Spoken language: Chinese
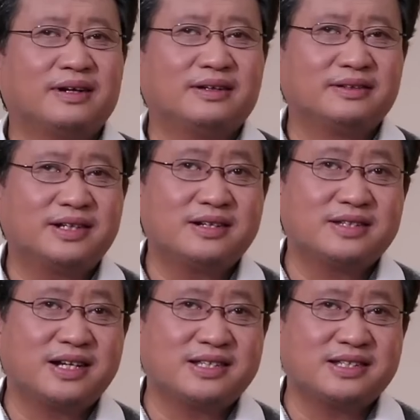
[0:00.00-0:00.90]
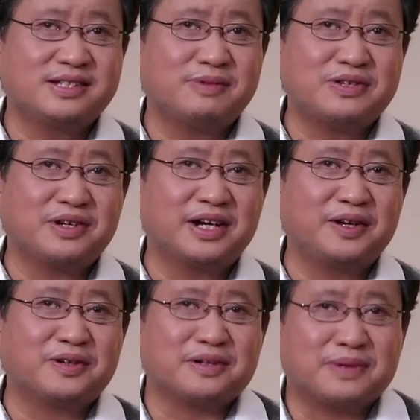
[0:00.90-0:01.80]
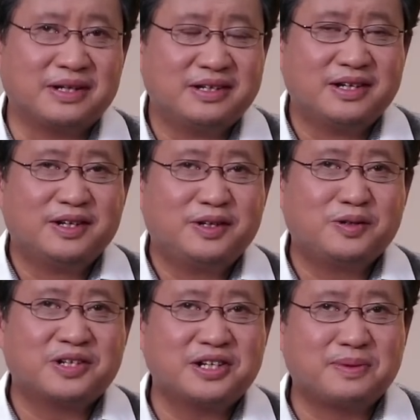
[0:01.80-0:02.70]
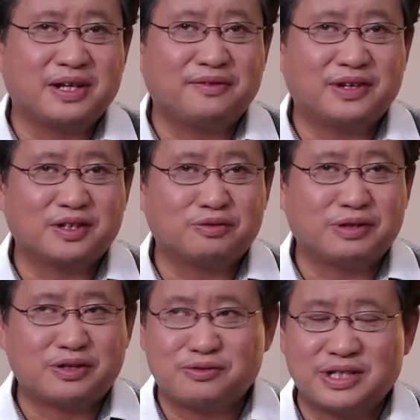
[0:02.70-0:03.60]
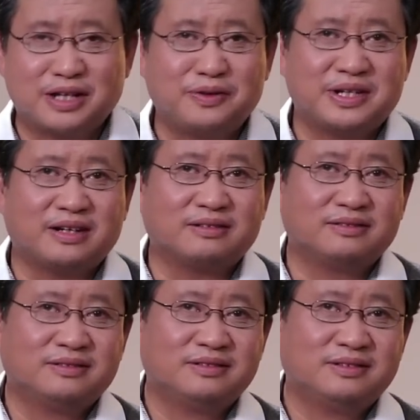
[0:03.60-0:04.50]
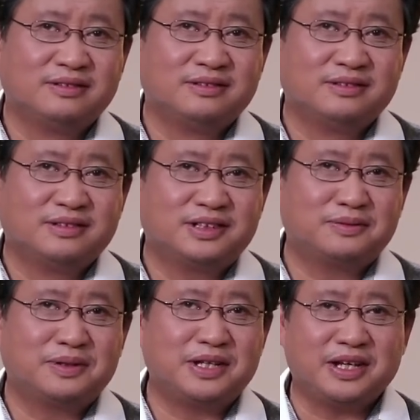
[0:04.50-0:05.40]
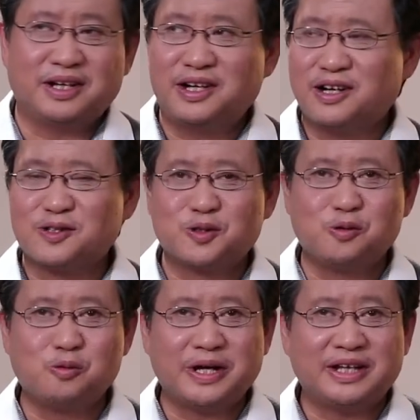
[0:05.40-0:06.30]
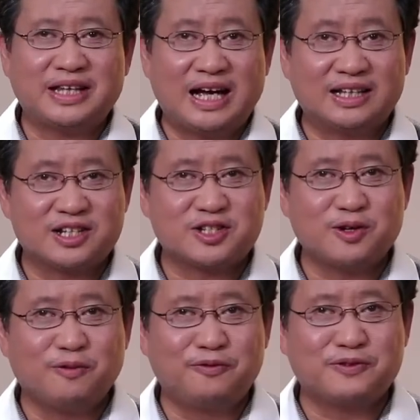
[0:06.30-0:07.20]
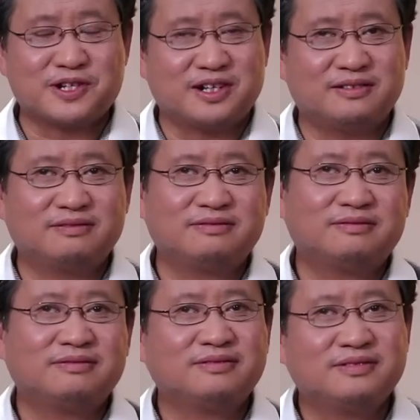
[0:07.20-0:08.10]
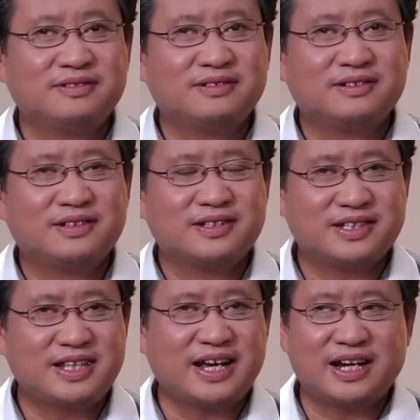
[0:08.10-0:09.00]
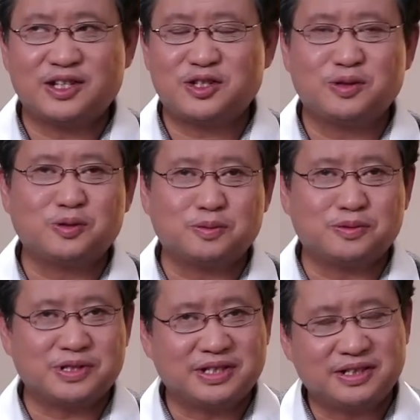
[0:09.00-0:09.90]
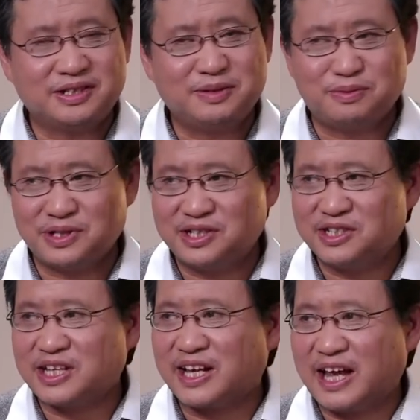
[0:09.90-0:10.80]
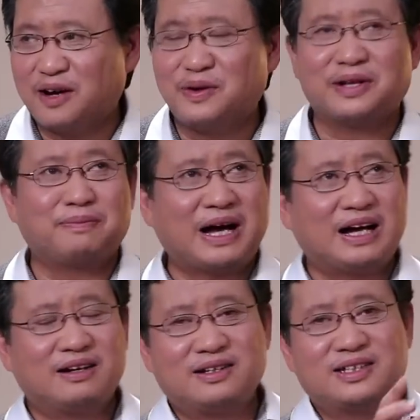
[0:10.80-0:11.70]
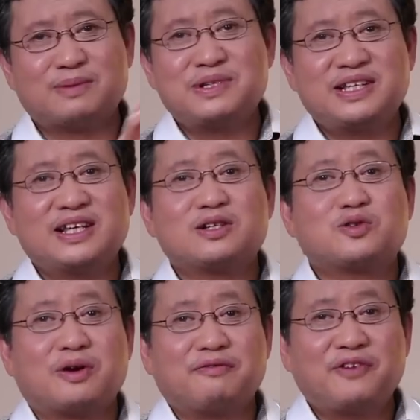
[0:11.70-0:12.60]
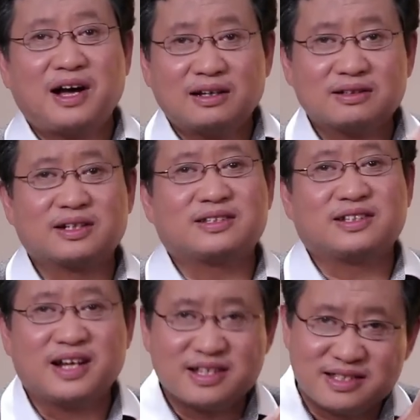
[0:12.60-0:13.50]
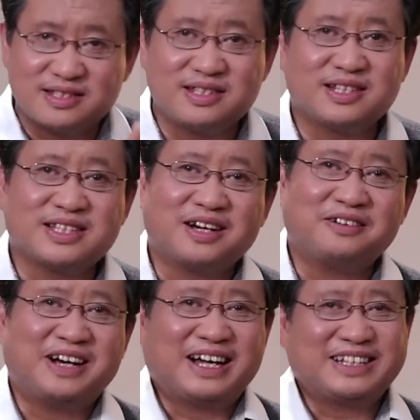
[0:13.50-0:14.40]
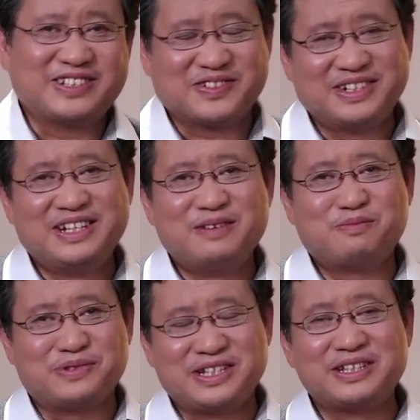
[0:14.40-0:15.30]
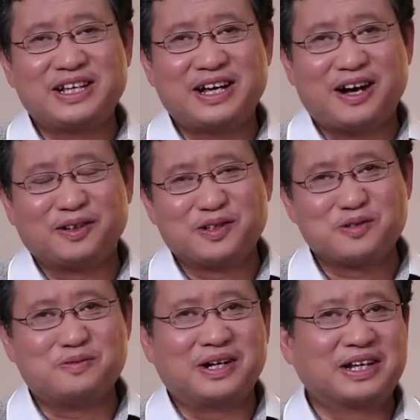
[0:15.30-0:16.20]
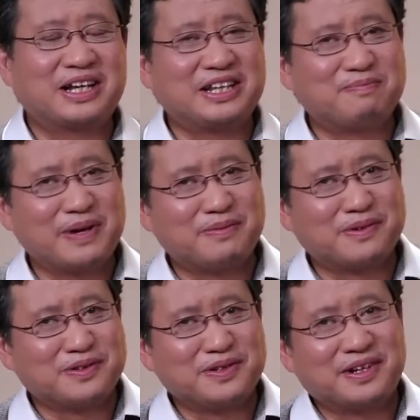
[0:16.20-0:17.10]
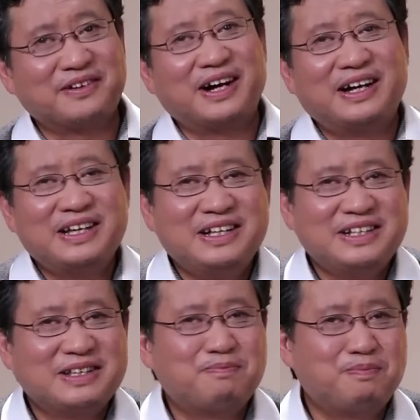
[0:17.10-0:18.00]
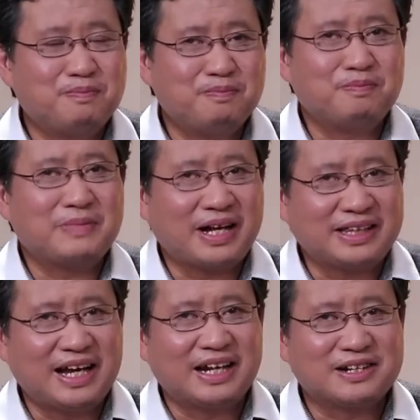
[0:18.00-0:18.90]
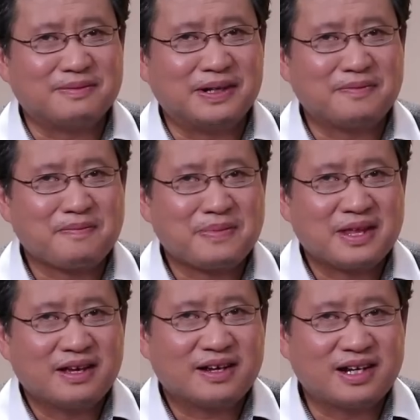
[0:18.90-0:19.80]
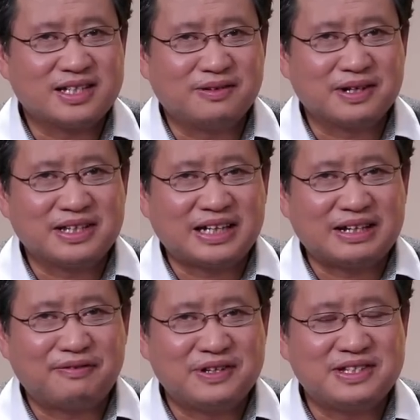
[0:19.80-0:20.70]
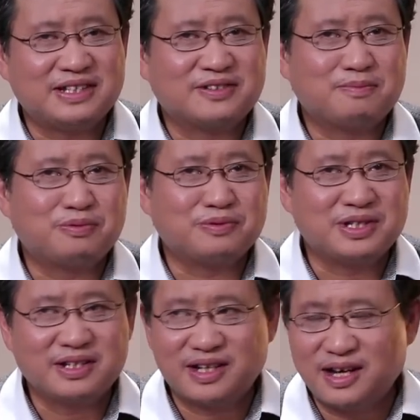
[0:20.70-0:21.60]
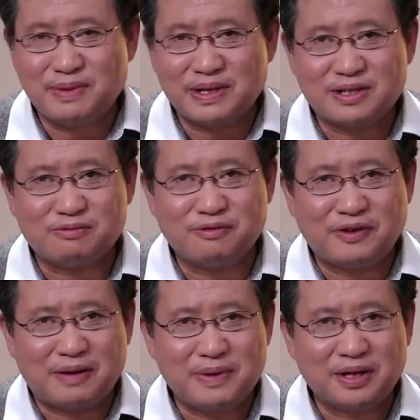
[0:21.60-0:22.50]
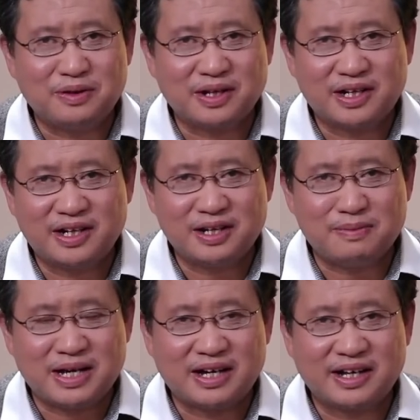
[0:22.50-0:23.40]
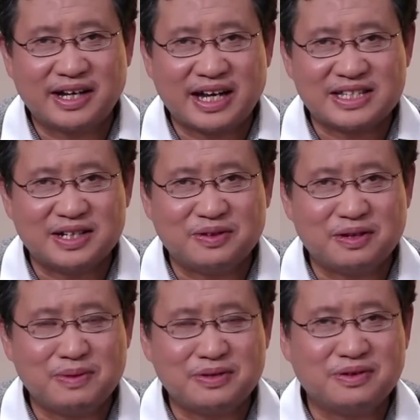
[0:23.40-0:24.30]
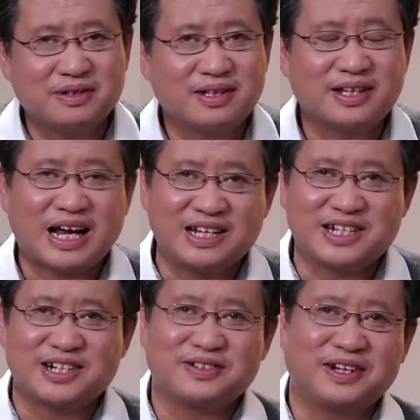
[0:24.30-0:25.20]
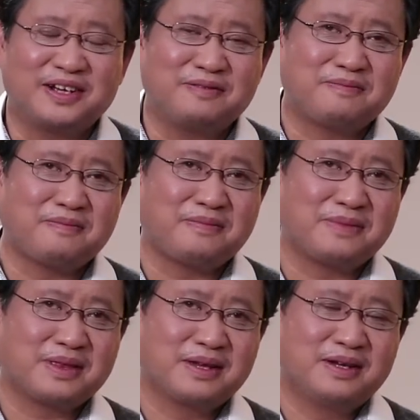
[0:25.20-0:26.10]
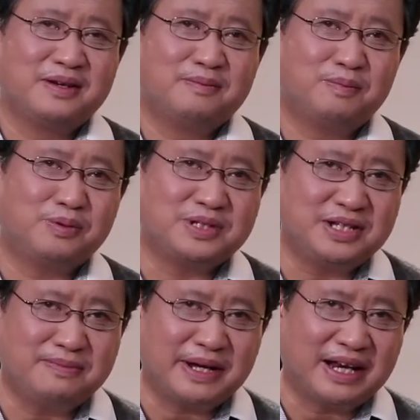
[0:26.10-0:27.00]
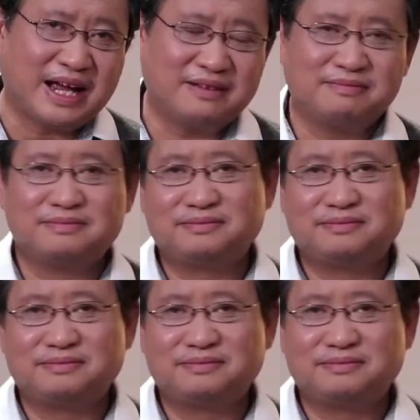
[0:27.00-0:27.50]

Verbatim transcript: 嗯，但是泽连斯基完全可以什么用视频的方式突然出现在会场，是不是以赫尔松伟大的收复者？姿态来羞辱普京呢？你普京正在开会的，啪！咱们现在转发这个泽连斯基的讲话，你说普京熬得住吗？肯定背不过去，是吧？那还带来什么？刚才我跟大家分析的说，普京本就无法面对的克里米亚和黑海舰队的命运，他哪里承受得了？普京没来，